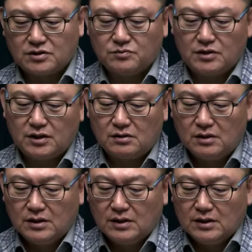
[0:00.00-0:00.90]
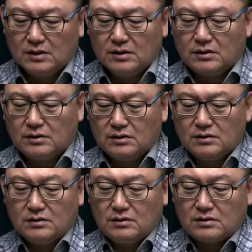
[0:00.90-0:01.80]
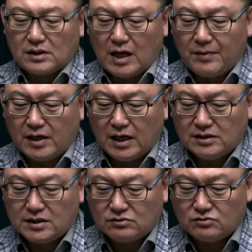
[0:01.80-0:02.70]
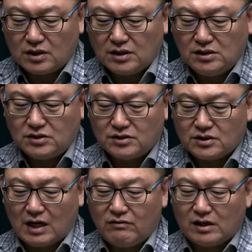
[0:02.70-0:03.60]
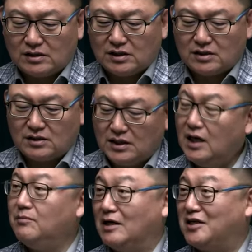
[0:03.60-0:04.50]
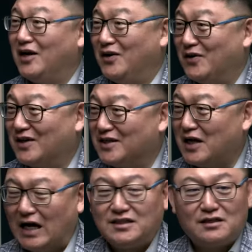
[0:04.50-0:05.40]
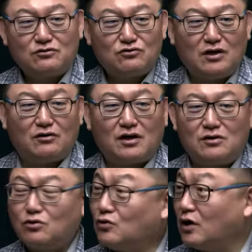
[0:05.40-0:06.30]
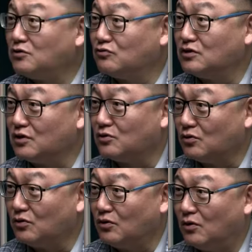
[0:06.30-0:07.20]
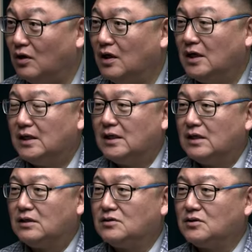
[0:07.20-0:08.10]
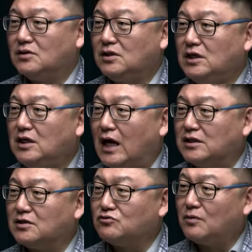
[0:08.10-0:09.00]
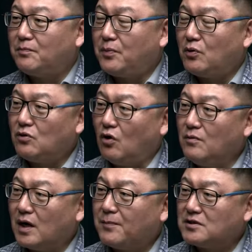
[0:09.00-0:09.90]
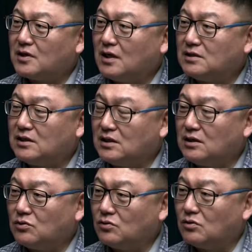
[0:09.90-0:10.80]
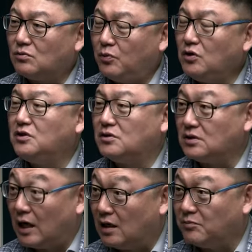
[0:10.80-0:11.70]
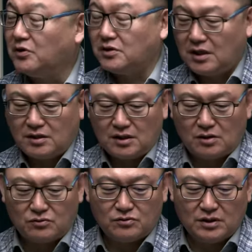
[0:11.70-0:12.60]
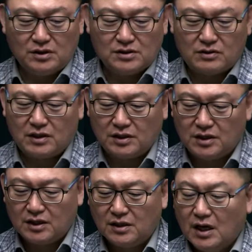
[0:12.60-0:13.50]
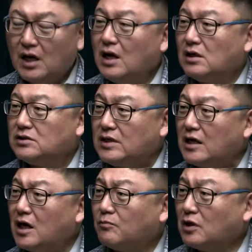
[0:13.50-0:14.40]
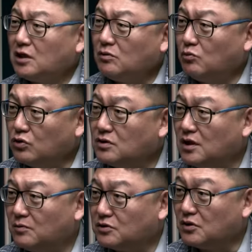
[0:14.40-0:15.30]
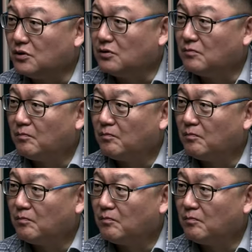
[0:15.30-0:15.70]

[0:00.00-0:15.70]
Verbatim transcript: 있습니다. 그 카바레 안상수가 인천에서 강화까지 가다니. 예, 맞아요. 그래 음. 안상수가 역할을 톡톡히 해주고 있어요, 또. 그래서 이 안상수가 표를 얼마나 뺏어갈지도 포인트다. 뭐 이렇게 얘기를 하고 있는 상황인데 생각보다 힘은 못 쓴다면서요.